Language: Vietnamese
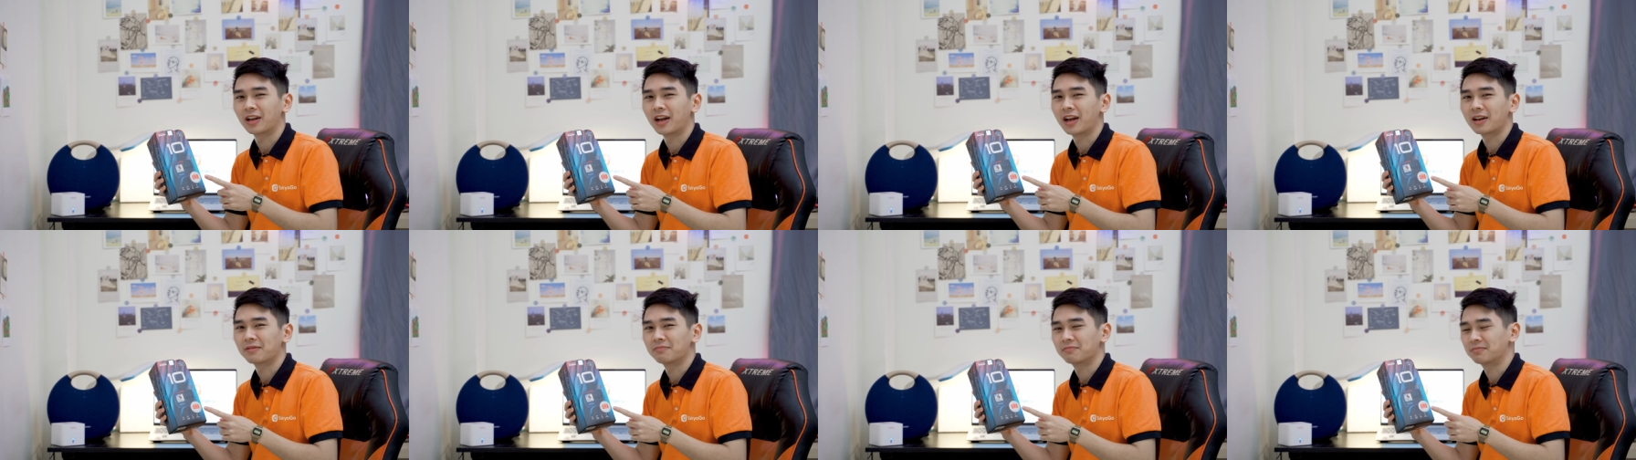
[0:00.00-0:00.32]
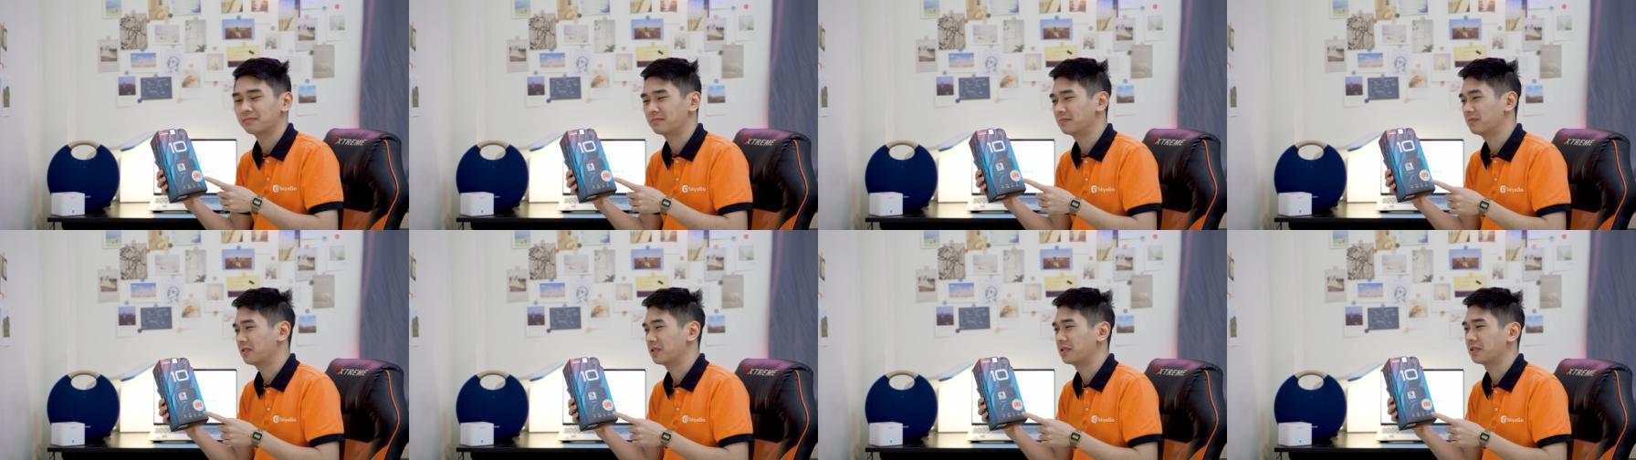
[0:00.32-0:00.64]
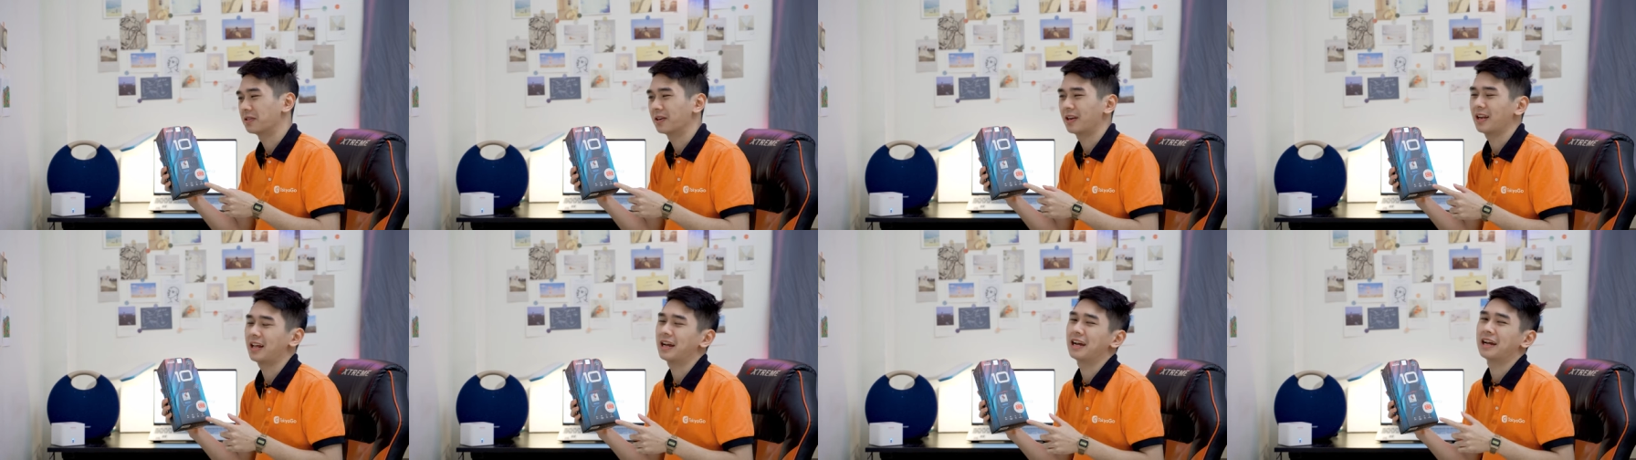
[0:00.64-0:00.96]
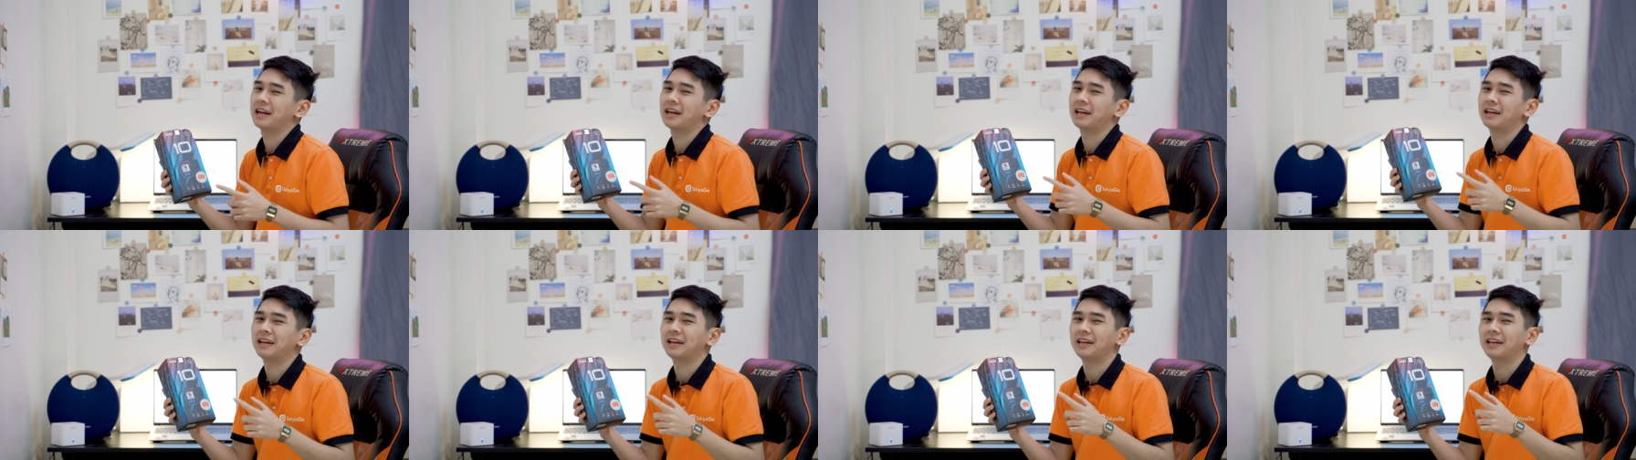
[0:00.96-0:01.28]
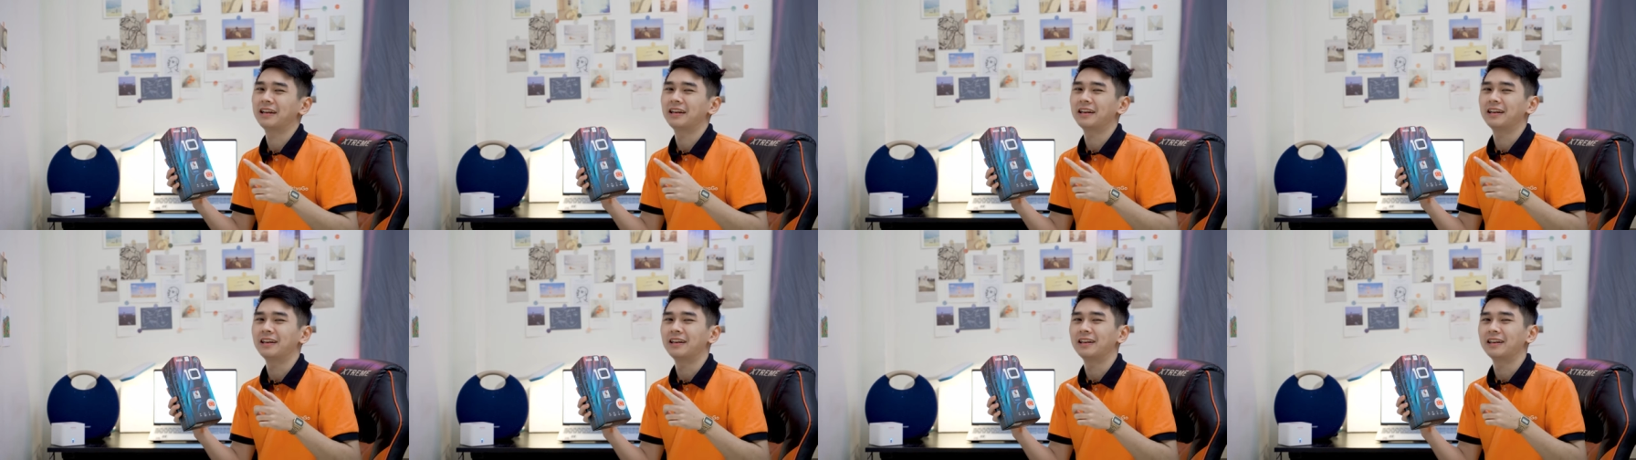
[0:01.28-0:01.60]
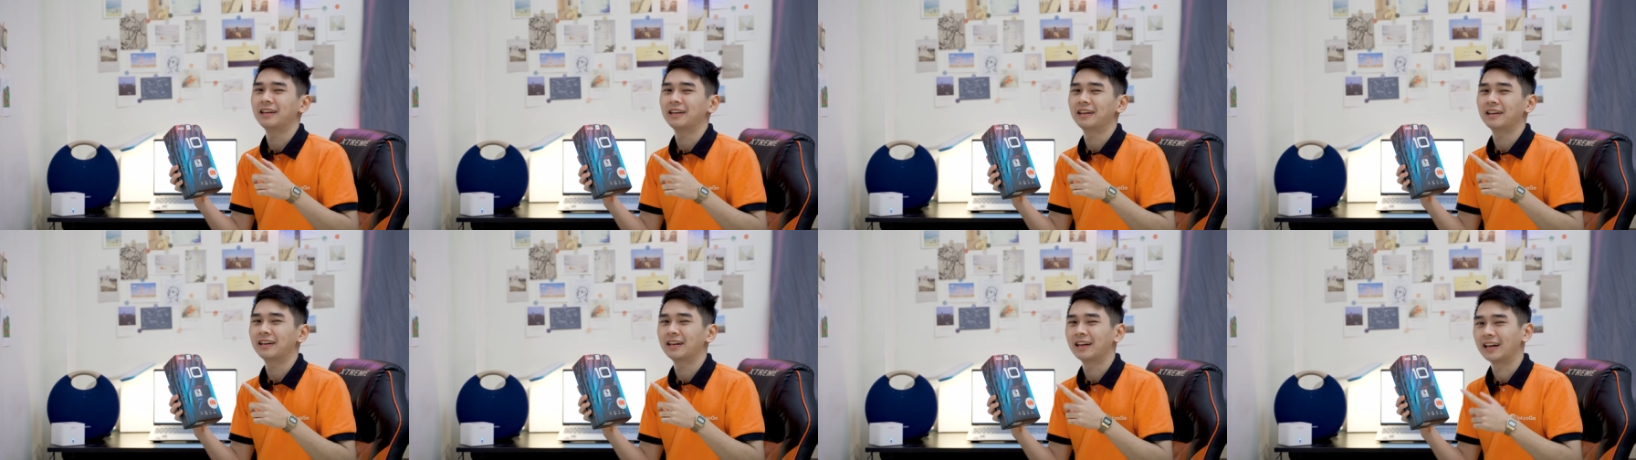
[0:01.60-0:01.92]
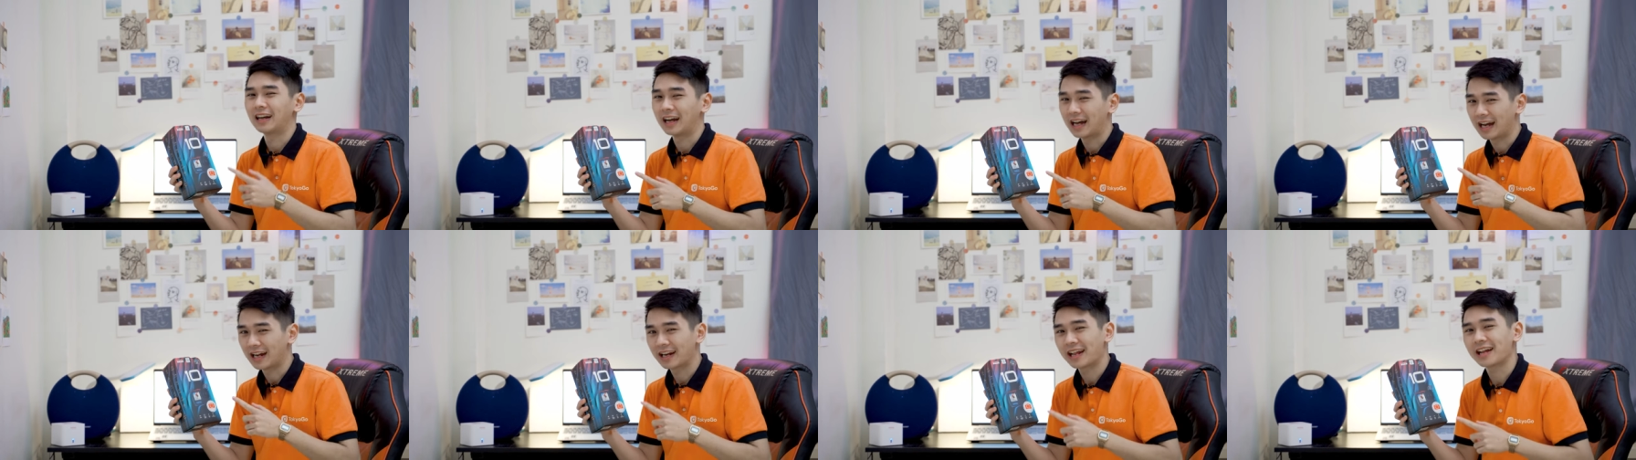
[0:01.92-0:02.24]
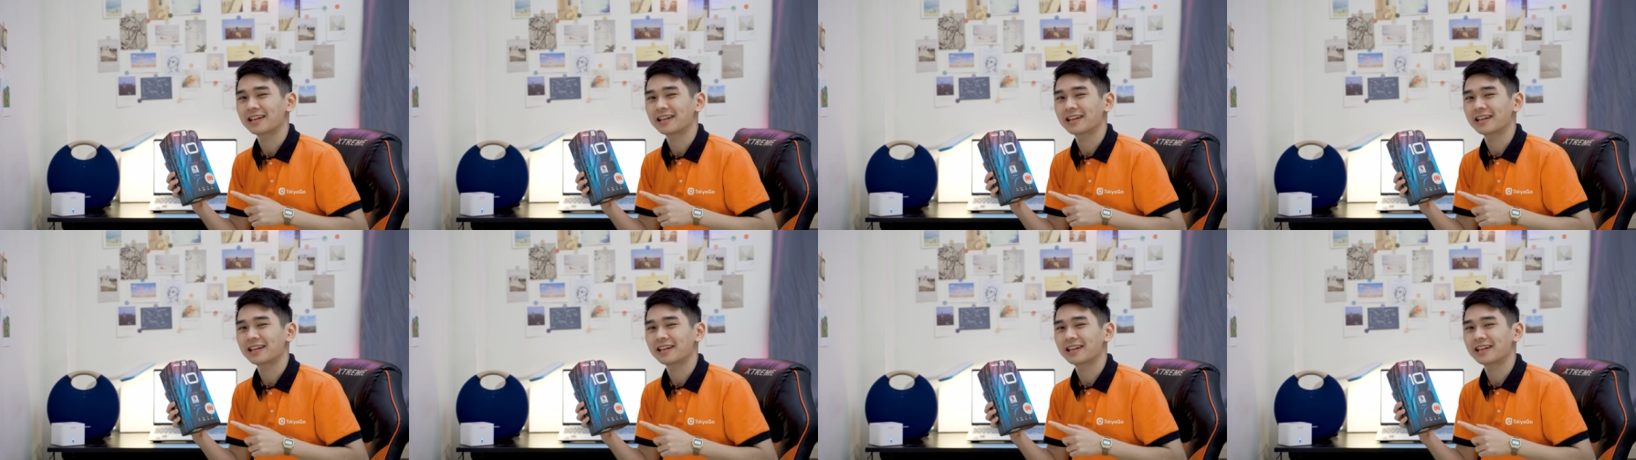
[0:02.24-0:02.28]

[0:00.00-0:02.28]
cam phải nói là khá